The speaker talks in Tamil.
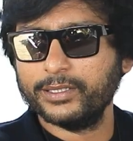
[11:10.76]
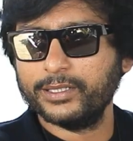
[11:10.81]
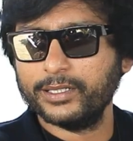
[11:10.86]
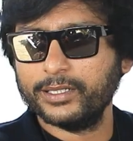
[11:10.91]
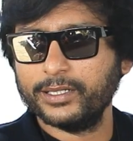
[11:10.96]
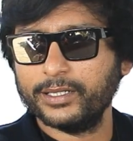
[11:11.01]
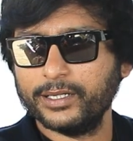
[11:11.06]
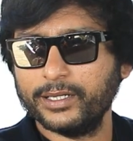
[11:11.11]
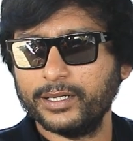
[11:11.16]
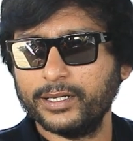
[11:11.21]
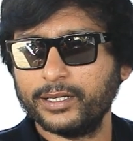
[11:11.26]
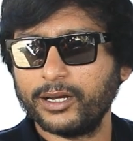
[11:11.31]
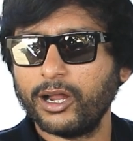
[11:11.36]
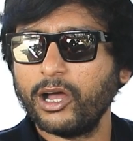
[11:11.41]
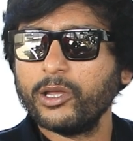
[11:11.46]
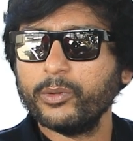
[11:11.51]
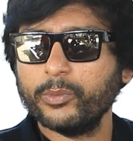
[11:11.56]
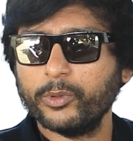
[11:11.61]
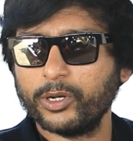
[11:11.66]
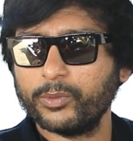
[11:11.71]
வந்து
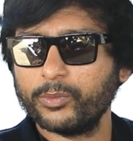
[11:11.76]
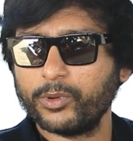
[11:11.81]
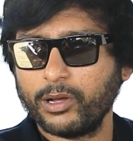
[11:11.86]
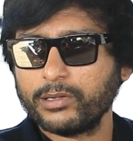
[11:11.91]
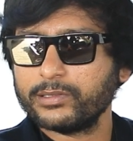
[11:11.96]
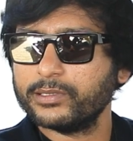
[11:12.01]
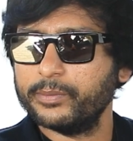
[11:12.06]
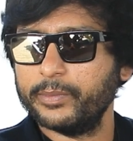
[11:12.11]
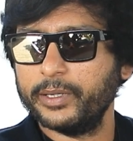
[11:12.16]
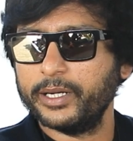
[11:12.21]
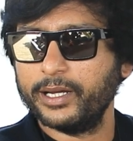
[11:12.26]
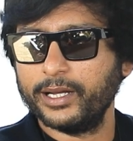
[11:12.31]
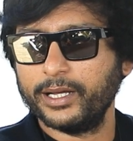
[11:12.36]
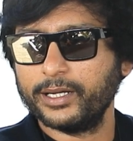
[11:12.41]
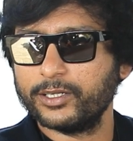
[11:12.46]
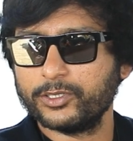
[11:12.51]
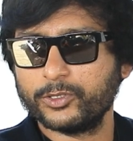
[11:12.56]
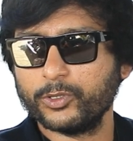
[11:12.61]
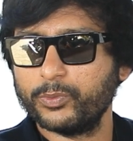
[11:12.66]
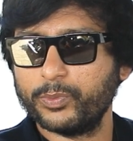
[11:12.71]
ராயபுரம் காசிமேடில்
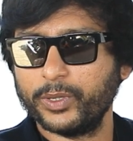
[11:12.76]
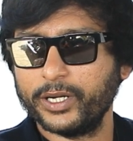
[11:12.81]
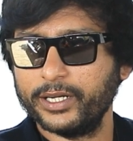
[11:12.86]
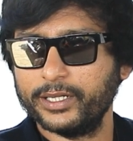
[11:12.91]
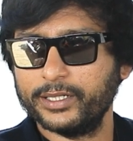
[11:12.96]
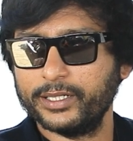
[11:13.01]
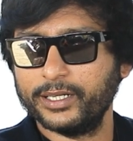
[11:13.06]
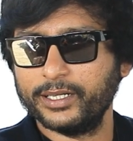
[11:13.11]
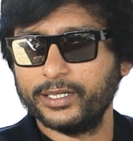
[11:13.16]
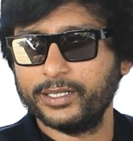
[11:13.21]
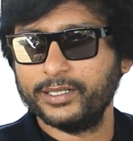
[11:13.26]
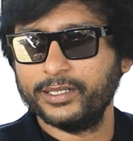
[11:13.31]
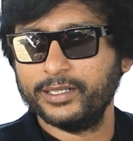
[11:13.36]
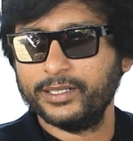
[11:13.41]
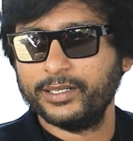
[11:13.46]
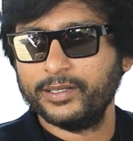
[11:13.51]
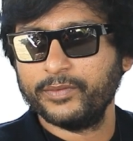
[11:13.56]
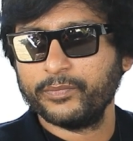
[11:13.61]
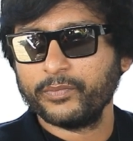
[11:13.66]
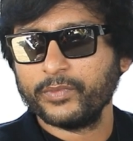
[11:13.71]
அங்கே ஷூட் பண்ணியிருந்தேன்
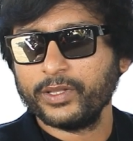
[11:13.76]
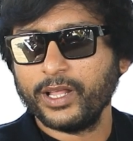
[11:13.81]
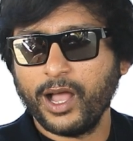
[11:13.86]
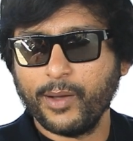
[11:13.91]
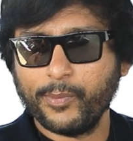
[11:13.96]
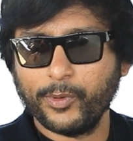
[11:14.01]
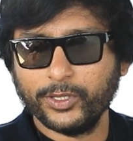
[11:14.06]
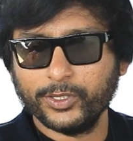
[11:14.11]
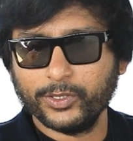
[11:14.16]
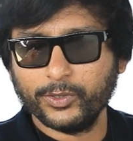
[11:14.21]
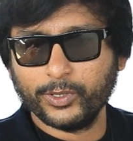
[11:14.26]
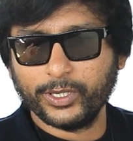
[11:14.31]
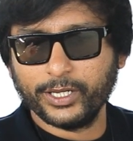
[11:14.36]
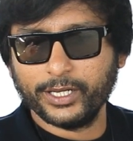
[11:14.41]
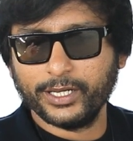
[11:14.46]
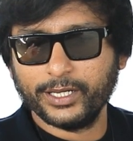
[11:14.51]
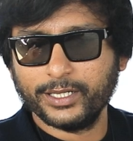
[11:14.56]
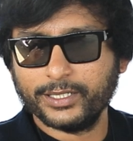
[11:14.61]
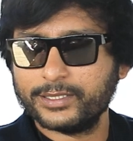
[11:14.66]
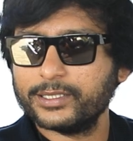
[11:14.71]
அப்போ வந்து ஒரு
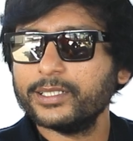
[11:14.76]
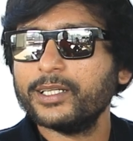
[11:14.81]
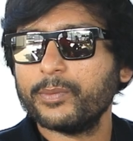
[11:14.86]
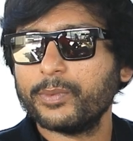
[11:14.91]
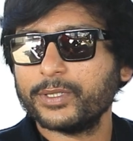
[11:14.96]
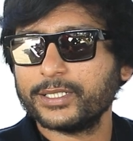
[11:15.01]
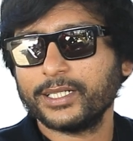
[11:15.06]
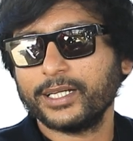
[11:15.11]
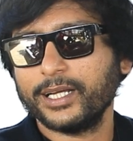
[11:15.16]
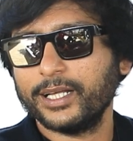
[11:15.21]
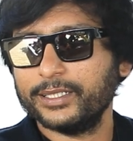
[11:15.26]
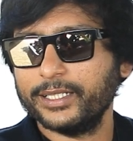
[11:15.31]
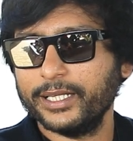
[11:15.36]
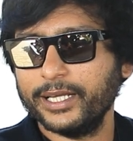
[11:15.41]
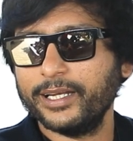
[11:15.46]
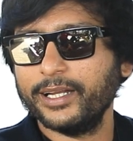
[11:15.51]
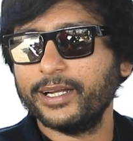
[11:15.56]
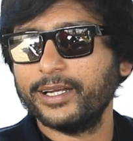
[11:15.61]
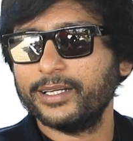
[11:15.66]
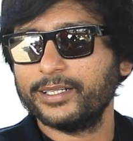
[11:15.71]
சின்ன பசங்க அந்த
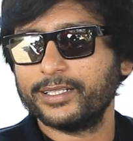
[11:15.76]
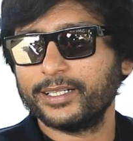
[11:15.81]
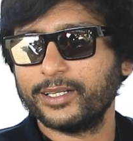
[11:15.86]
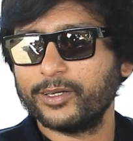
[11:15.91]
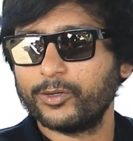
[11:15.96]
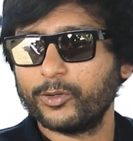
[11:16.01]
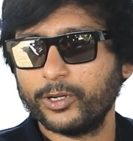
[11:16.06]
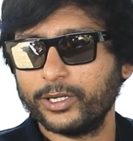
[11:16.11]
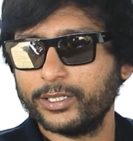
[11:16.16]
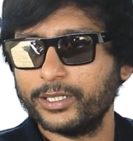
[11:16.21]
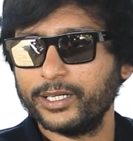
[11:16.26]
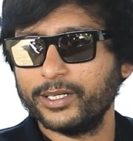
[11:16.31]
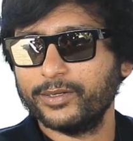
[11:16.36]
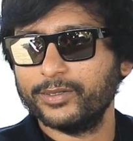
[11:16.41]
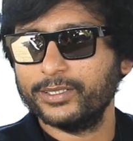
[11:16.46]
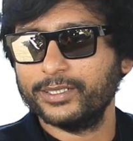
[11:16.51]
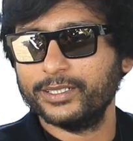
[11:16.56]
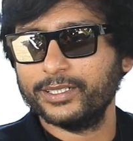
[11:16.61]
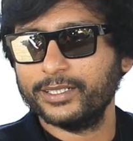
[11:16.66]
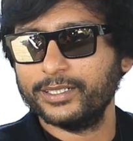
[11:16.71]
ஏரியாவில் இருக்கிற குழந்தைங்க
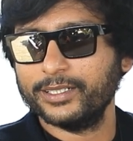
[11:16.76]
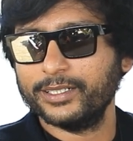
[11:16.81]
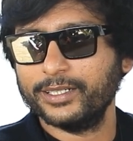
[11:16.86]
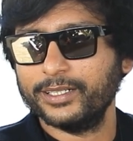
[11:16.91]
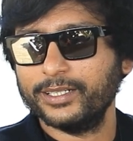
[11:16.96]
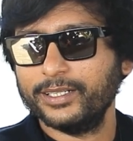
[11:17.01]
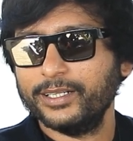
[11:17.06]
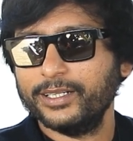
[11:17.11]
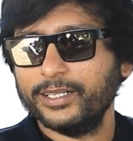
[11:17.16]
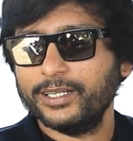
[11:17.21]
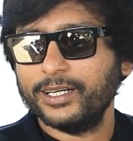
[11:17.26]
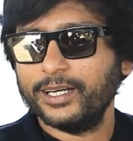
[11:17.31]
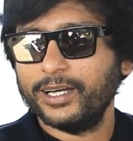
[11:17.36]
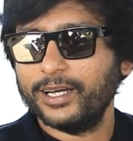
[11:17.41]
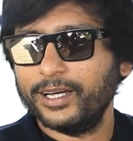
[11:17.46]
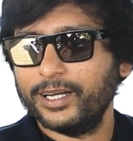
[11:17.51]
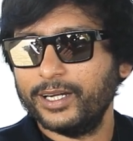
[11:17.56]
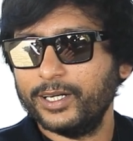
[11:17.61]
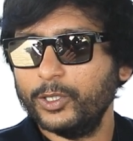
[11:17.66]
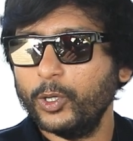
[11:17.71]
வந்து
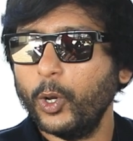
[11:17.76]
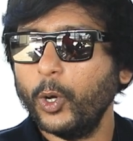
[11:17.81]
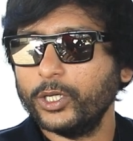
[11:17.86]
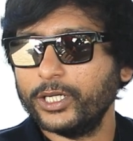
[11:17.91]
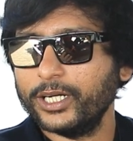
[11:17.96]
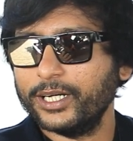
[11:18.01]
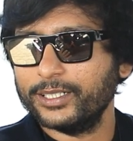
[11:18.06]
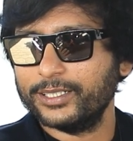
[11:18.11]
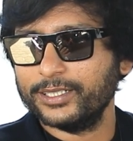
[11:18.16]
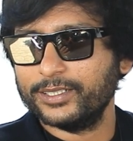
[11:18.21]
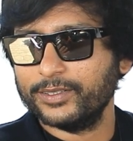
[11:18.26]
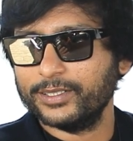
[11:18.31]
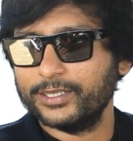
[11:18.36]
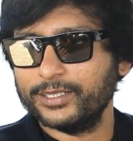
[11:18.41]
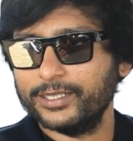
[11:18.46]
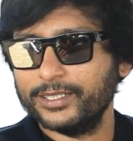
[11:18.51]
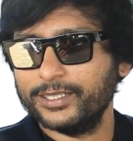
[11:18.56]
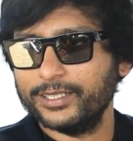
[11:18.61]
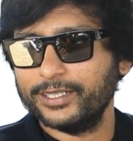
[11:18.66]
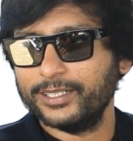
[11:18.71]
நோட் எடுத்துகிட்டு
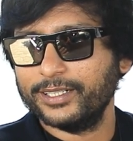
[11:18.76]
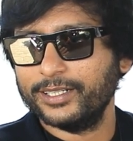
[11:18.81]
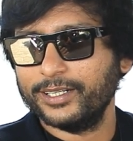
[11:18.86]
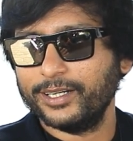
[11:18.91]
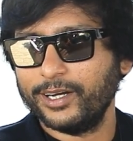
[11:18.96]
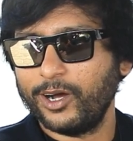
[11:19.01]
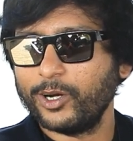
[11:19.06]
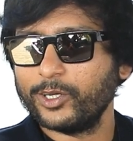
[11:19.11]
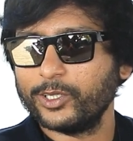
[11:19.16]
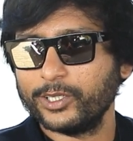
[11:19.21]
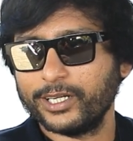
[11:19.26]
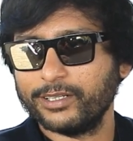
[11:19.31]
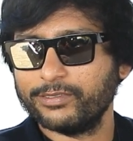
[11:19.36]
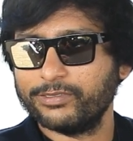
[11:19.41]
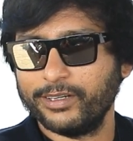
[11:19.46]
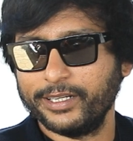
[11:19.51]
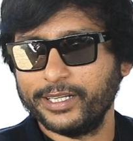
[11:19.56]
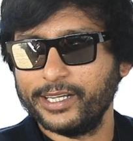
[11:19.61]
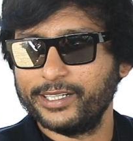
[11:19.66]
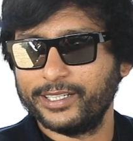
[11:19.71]
வந்து
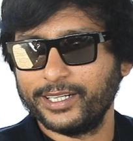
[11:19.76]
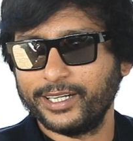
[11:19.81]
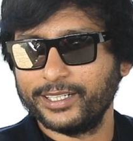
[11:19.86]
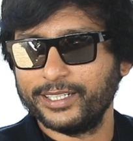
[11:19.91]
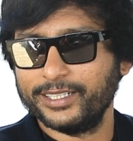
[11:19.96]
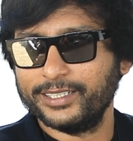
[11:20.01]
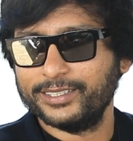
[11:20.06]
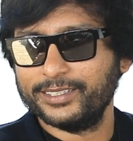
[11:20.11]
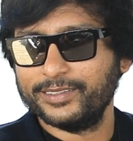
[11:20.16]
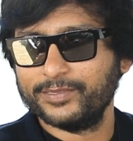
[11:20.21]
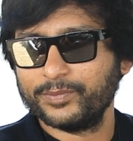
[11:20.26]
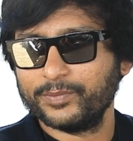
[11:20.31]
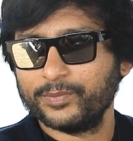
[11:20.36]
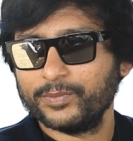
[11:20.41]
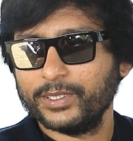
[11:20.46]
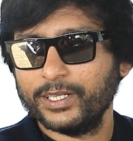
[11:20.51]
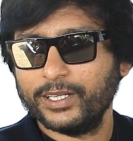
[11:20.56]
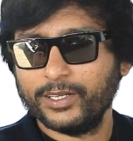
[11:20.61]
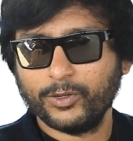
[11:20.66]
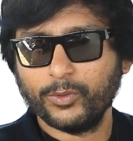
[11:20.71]
ஆட்டோகிராஃப் வாங்கிக்கிட்டாங்க
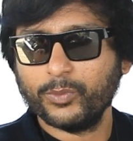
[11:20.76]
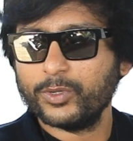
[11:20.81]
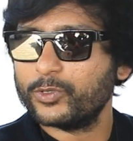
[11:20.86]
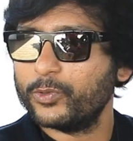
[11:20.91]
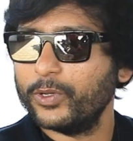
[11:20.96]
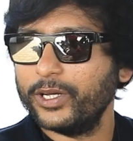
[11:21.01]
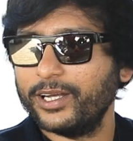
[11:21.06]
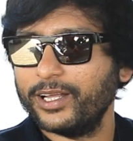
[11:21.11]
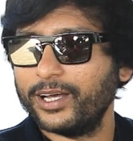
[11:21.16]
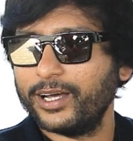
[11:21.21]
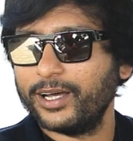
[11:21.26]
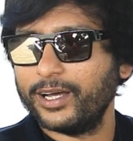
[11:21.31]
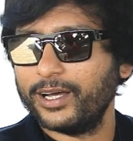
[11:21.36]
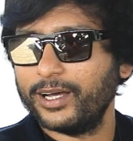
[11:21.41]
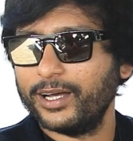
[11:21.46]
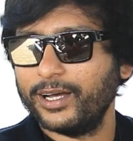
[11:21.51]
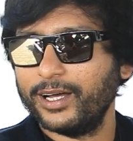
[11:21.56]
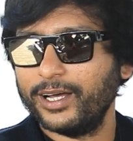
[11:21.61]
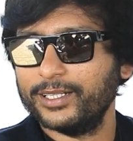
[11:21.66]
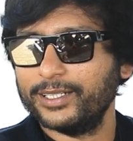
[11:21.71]
ரொம்ப
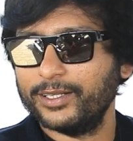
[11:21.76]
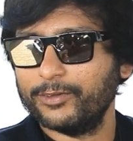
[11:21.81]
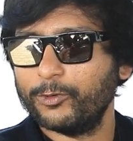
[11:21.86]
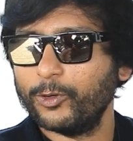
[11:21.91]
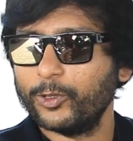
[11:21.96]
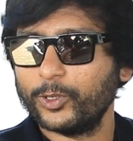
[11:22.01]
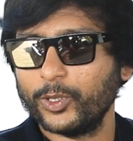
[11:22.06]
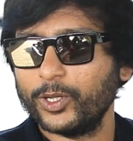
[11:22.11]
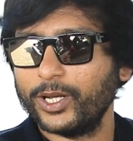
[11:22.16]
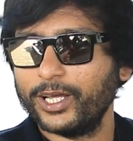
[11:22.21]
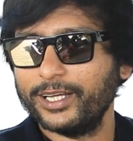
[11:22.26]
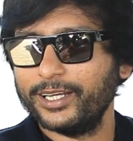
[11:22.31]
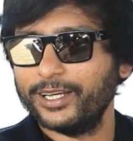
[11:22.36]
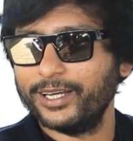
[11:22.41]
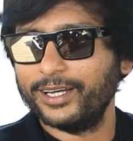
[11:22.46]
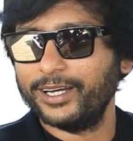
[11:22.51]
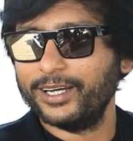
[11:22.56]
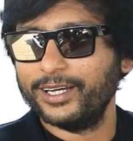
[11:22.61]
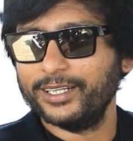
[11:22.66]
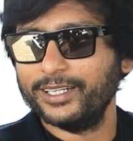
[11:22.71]
ஸ்வீட்டாக அந்த ஃபோட்டோலாம்
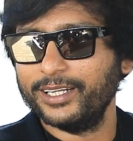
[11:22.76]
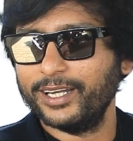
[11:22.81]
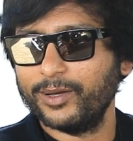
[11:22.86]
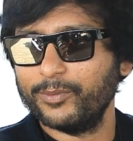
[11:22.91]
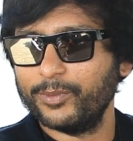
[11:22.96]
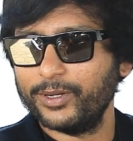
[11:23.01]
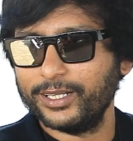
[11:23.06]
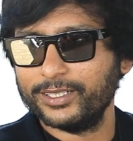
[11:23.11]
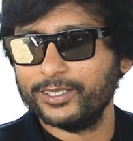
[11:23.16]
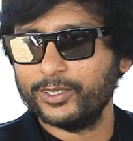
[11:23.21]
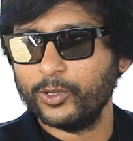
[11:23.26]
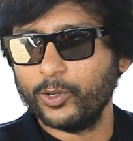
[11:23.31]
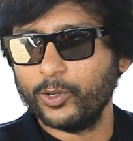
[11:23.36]
இல்லாமல் அந்த